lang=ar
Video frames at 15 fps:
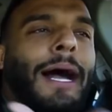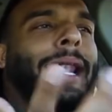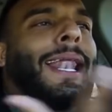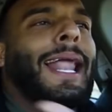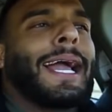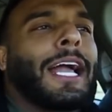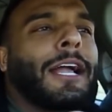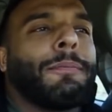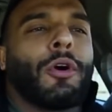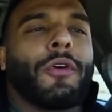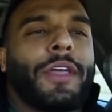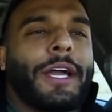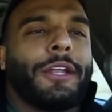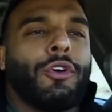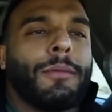حلاقك
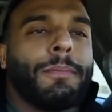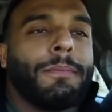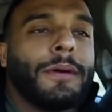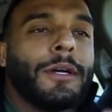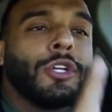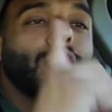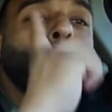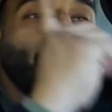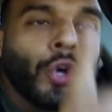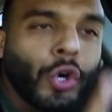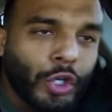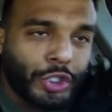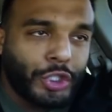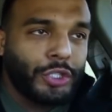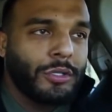بغضك عن حب
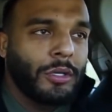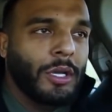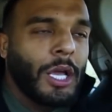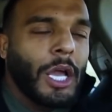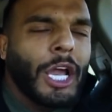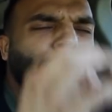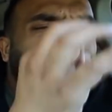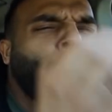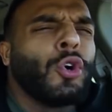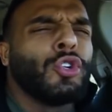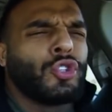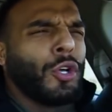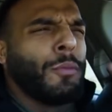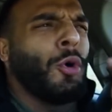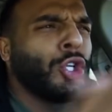تخنوش اذا
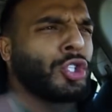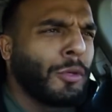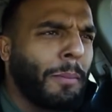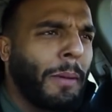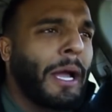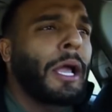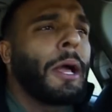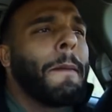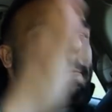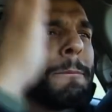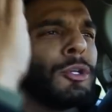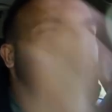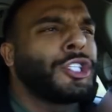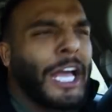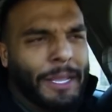خنته بعطبك
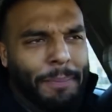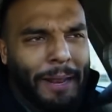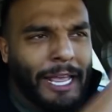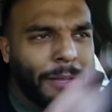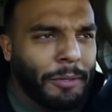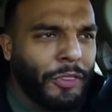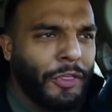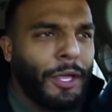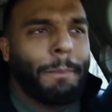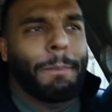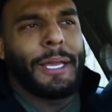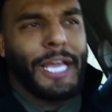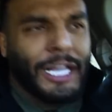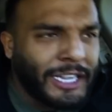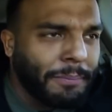مستقبلك بضيع
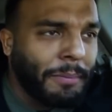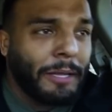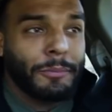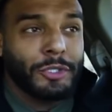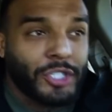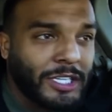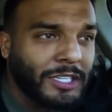بقطبك مش